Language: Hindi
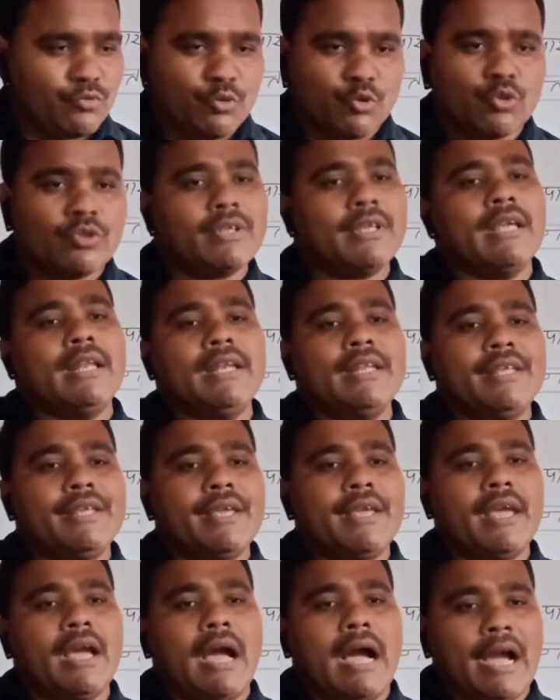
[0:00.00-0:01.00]
युद्ध के
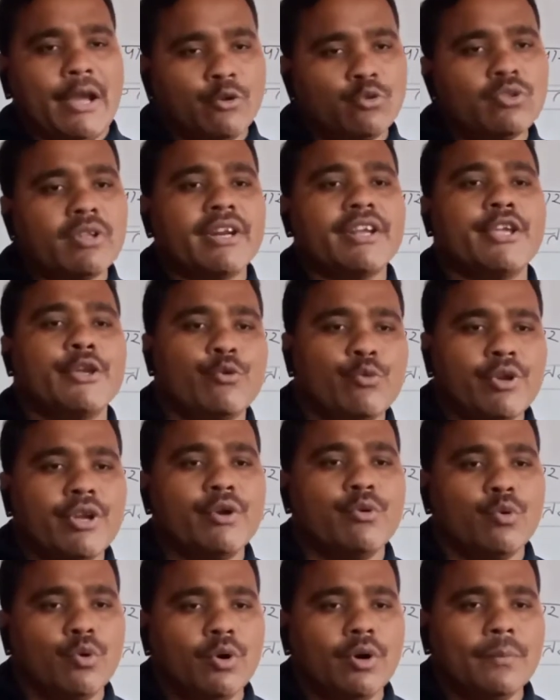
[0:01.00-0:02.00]
लिए आयुध रखे
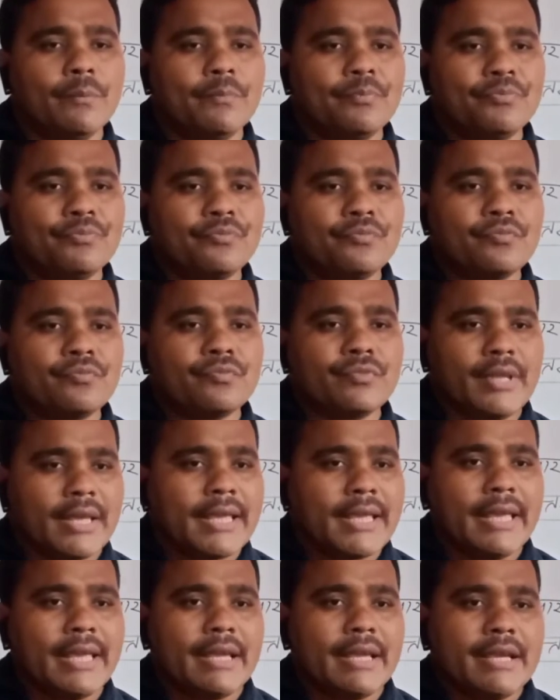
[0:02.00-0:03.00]
हुए हों
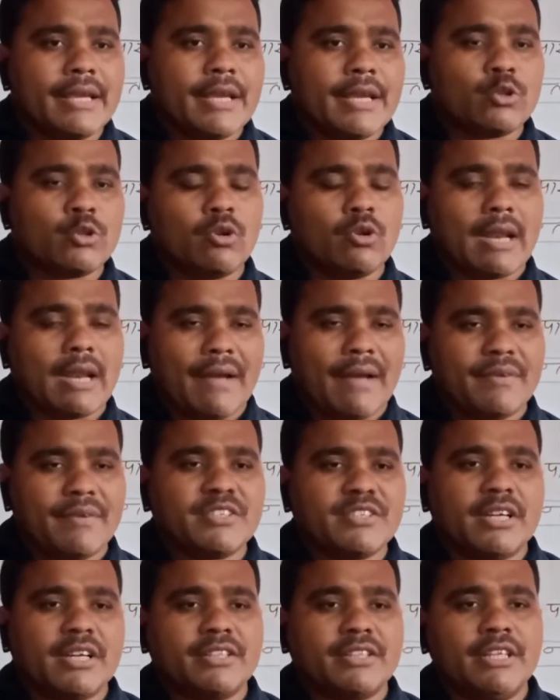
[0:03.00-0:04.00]
ठीक है एक तो
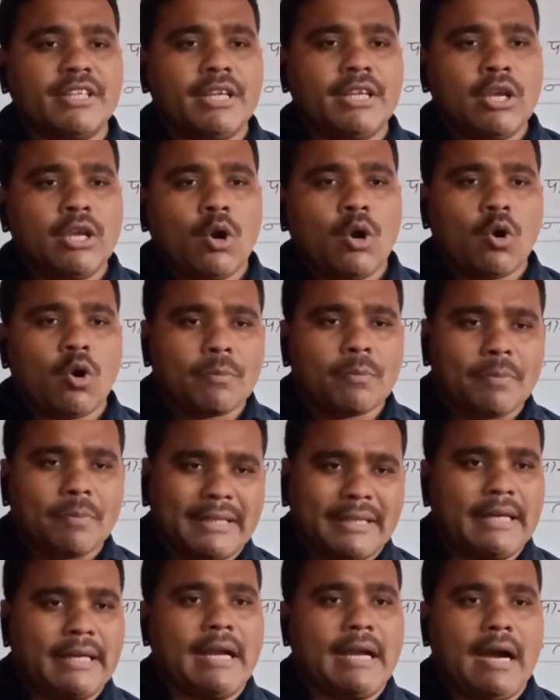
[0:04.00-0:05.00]
नाविक शक्ति और
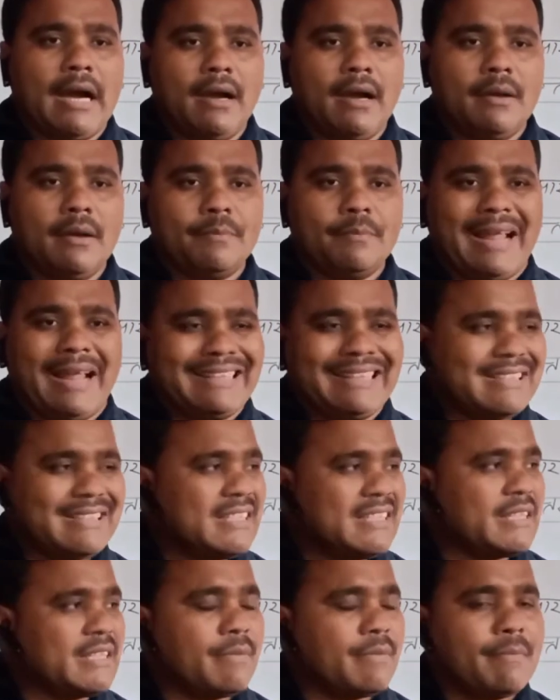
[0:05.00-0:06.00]
बंदरगाह
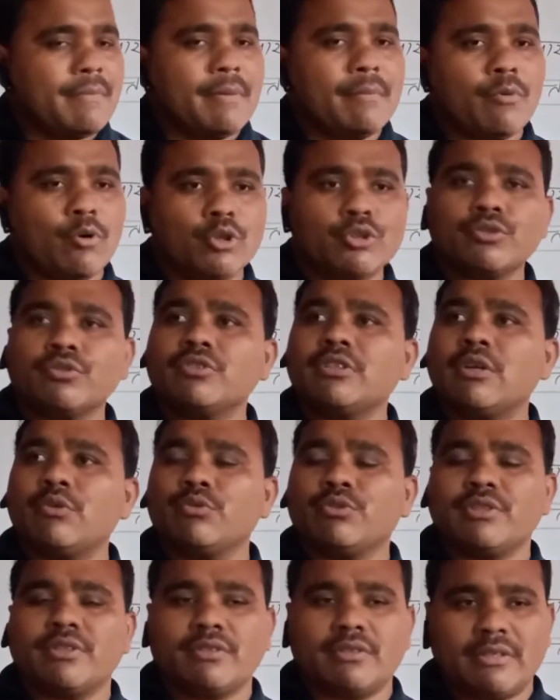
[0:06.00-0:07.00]
प्राचीन समय में बहुत
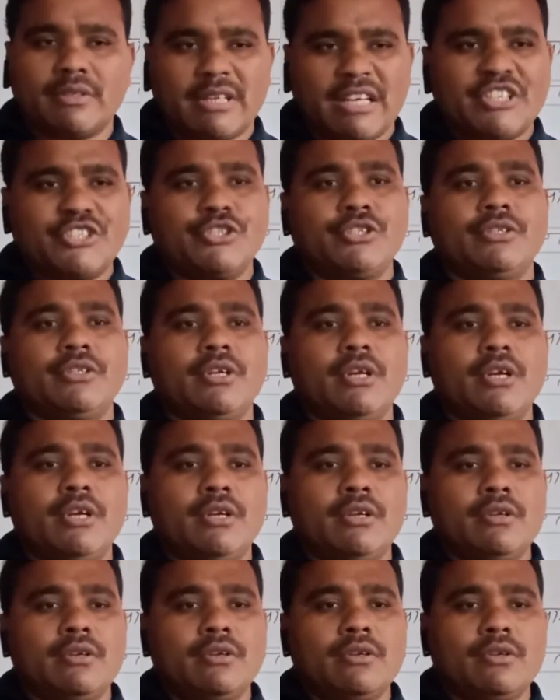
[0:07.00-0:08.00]
सर्वोत्कृष्ट
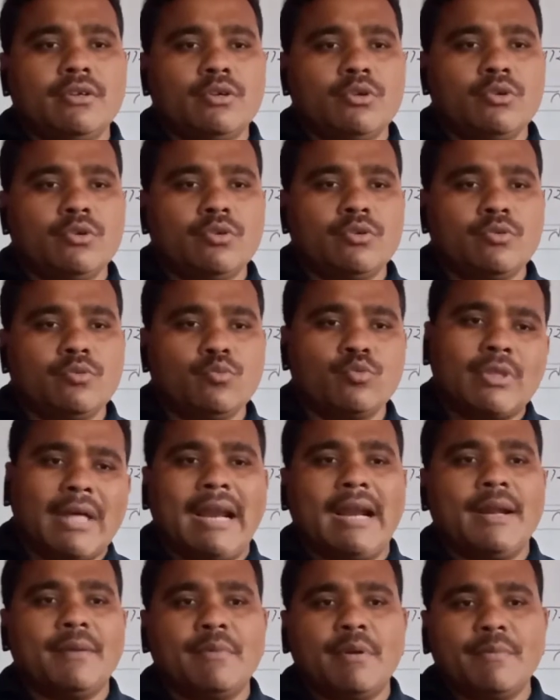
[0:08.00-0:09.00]

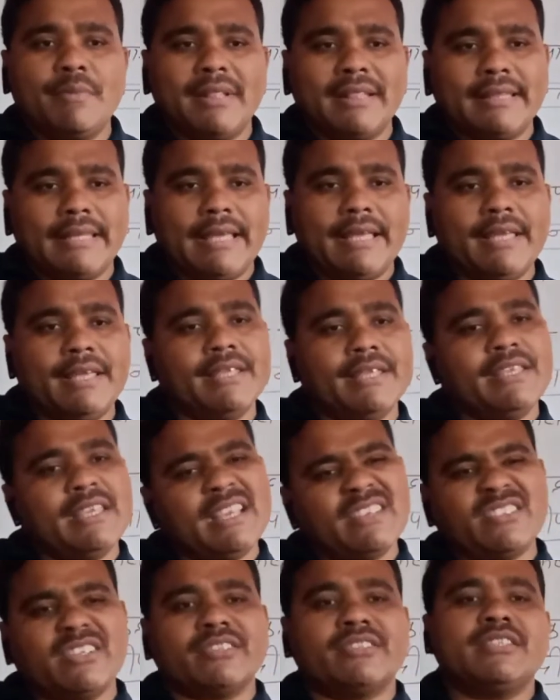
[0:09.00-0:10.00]
उदाहरण हमें मिलते हैं
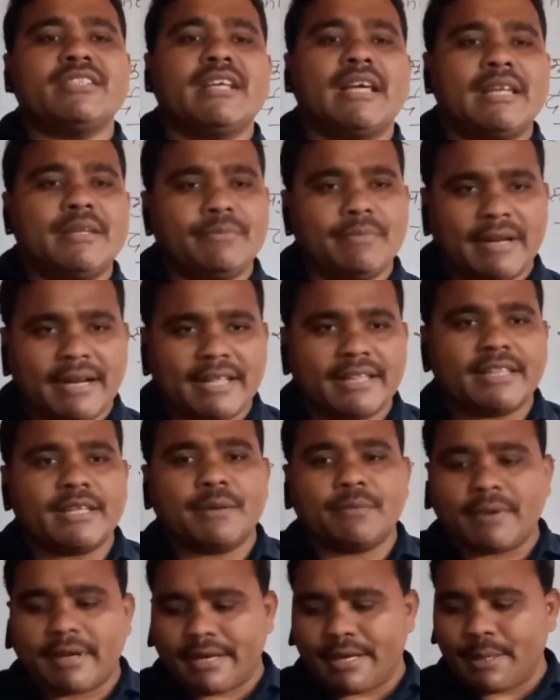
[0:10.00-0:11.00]
ये शक्तिशाली बेड़े
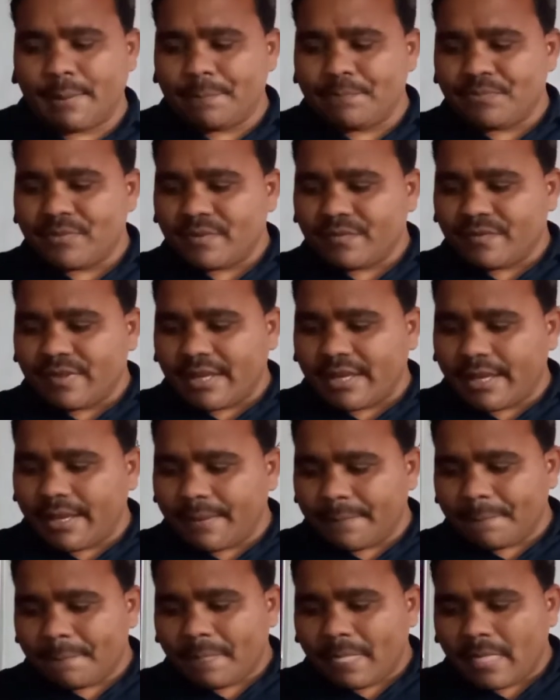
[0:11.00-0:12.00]
थे हमारे ठीक
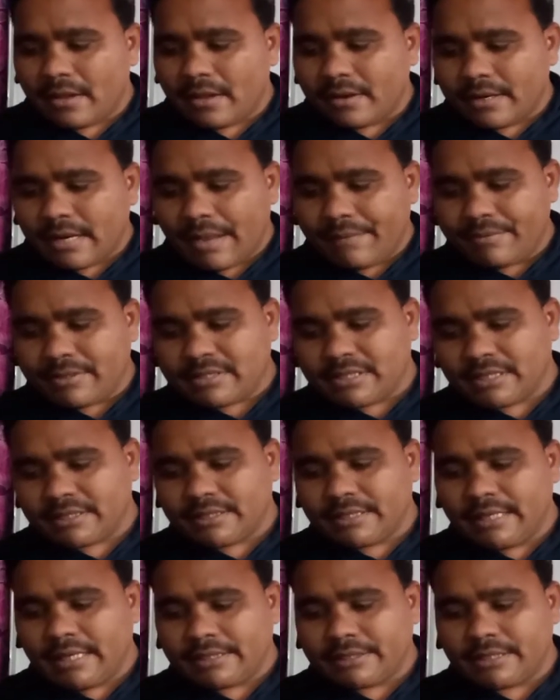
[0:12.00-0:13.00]
है नाविक
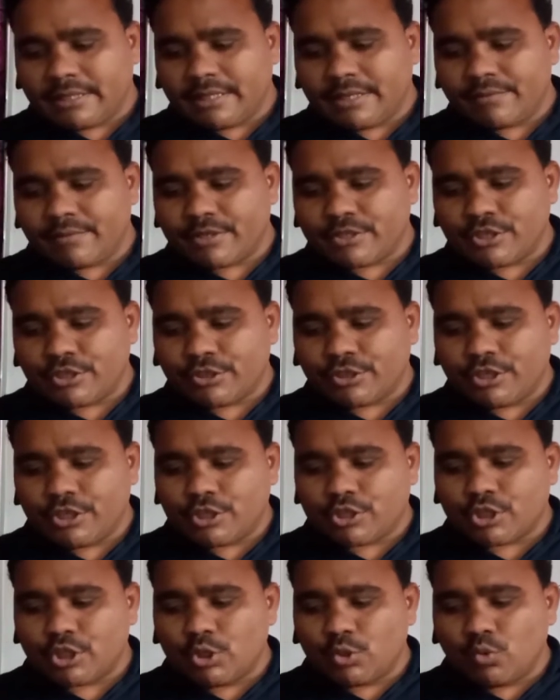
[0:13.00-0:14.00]
शक्ति अत्यधिक विकसित
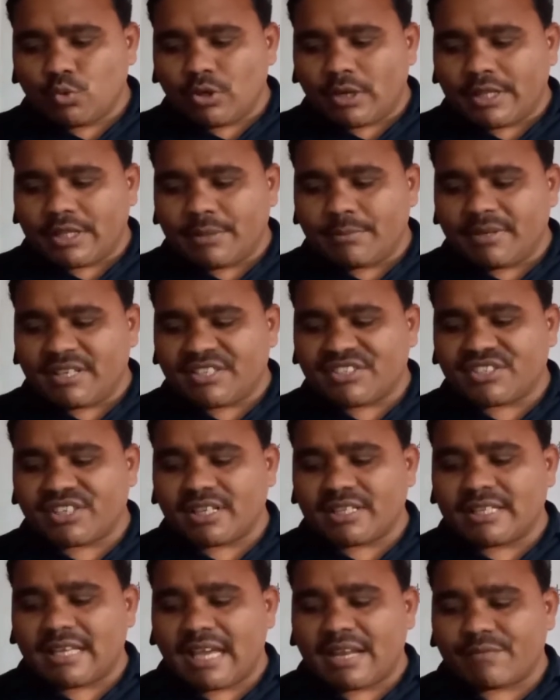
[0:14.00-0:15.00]
थी सिंधु नदी में
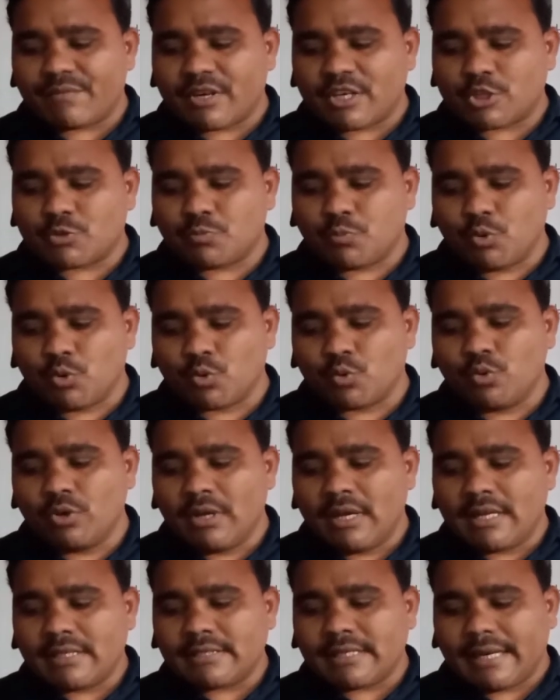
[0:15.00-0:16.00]
हज़ार वर्ष पूर्व
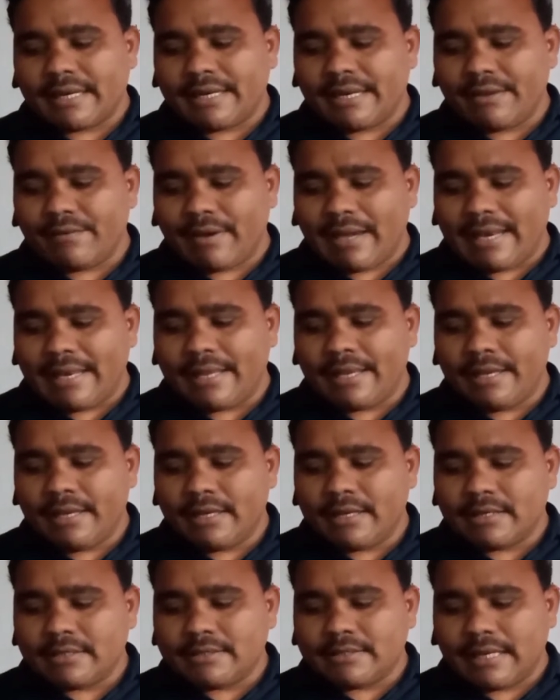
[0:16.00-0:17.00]
चलने वाले
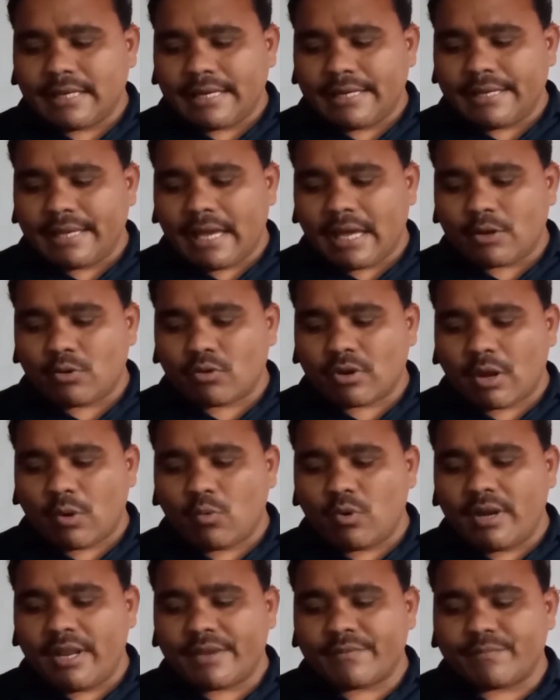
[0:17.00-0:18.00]
जलियानों का
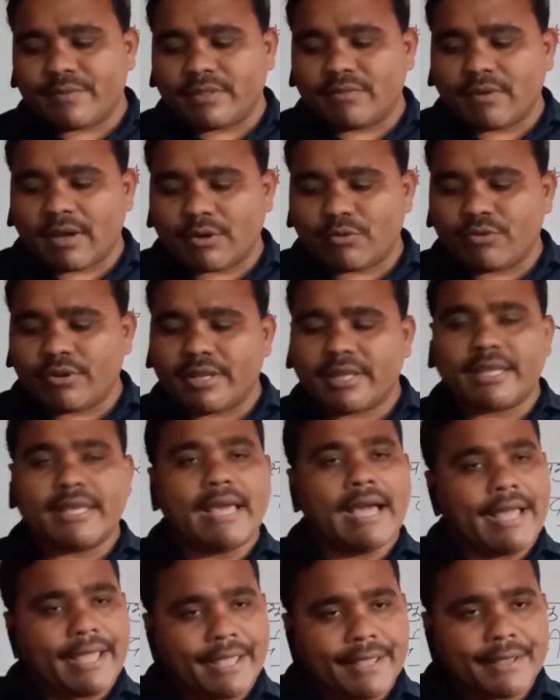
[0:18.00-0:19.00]
उल्लेख विद्वानों ने
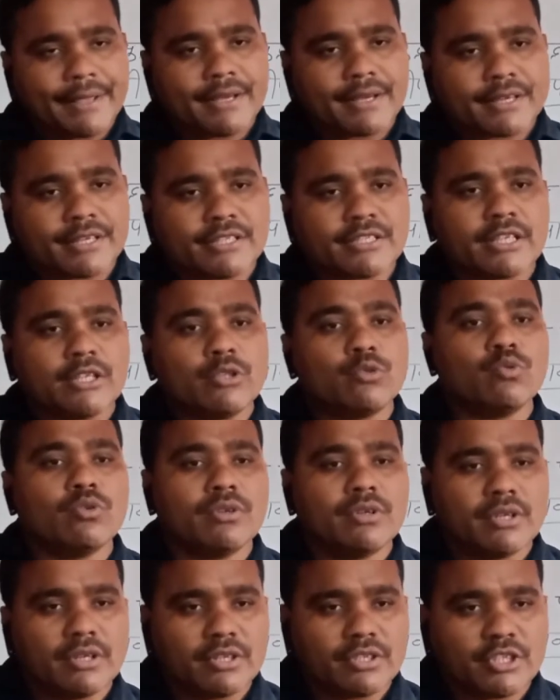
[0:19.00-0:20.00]
किया है कि सिंधु
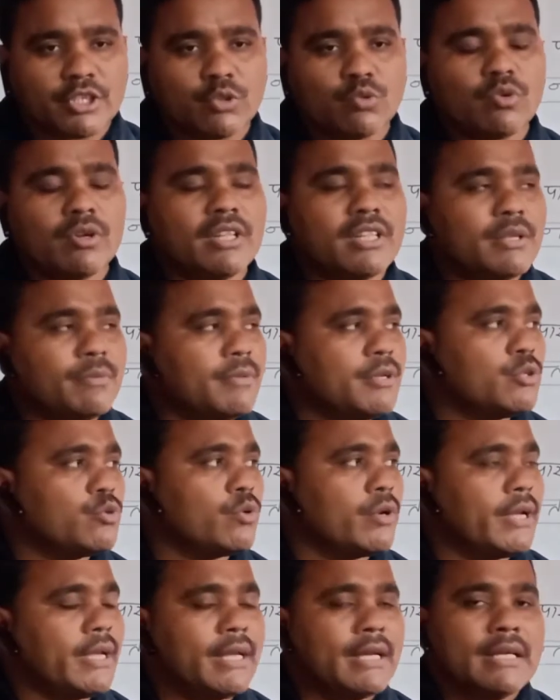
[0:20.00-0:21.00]
सिंधु नदी में
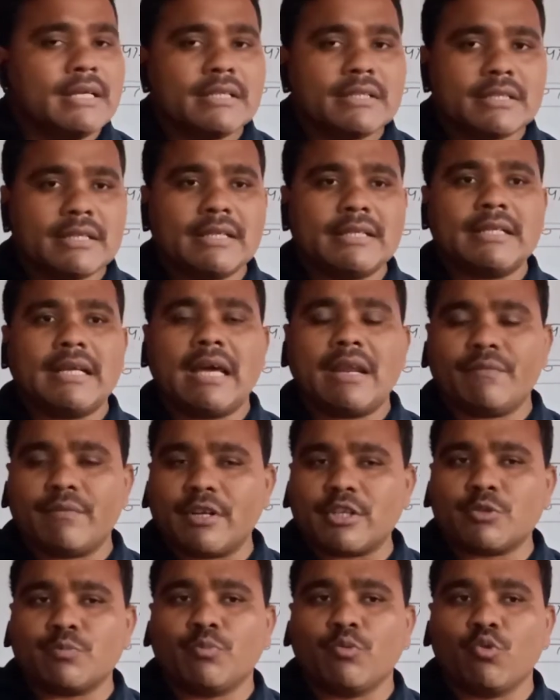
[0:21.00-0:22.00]
जो है छः हज़ार
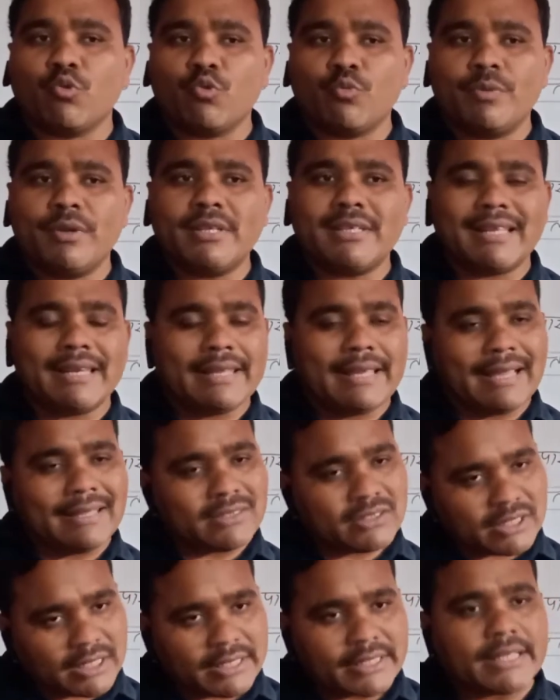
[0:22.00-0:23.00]
वर्ष पूर्व भी
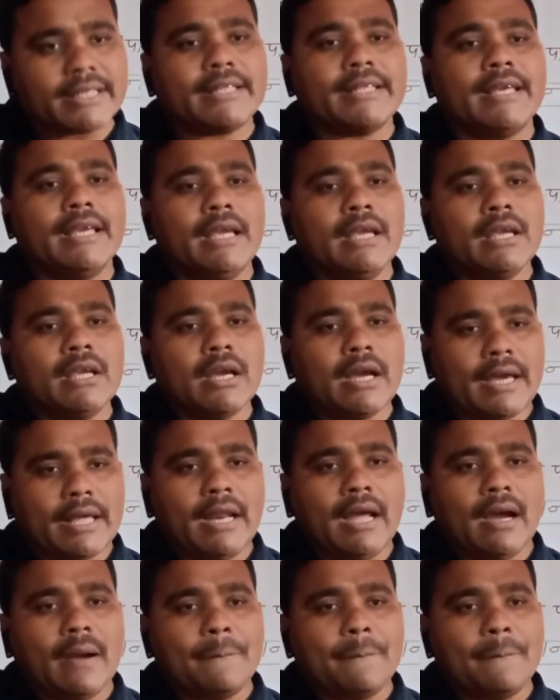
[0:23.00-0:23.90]
जलियान चलते थे है ना